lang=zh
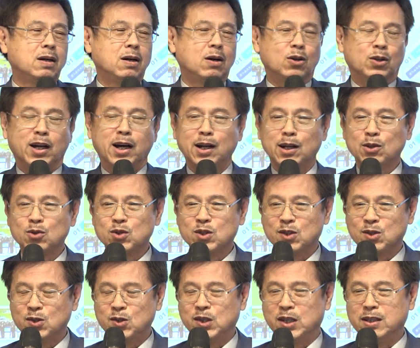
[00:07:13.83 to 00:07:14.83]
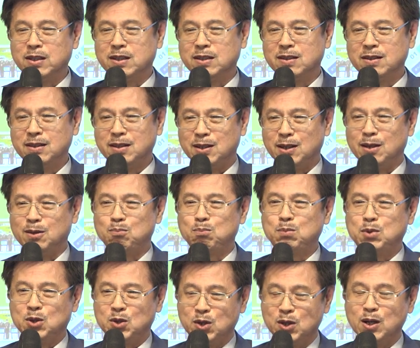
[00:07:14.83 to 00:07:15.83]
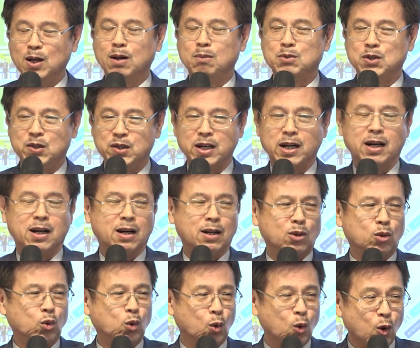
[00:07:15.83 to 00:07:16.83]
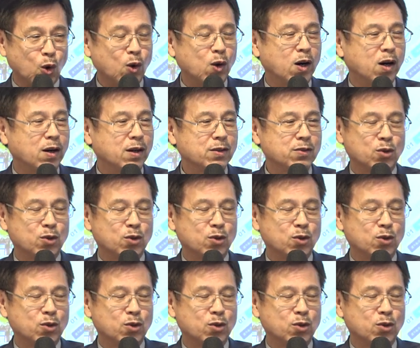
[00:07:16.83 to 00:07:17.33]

好，它的资金也必须要比较多，哈，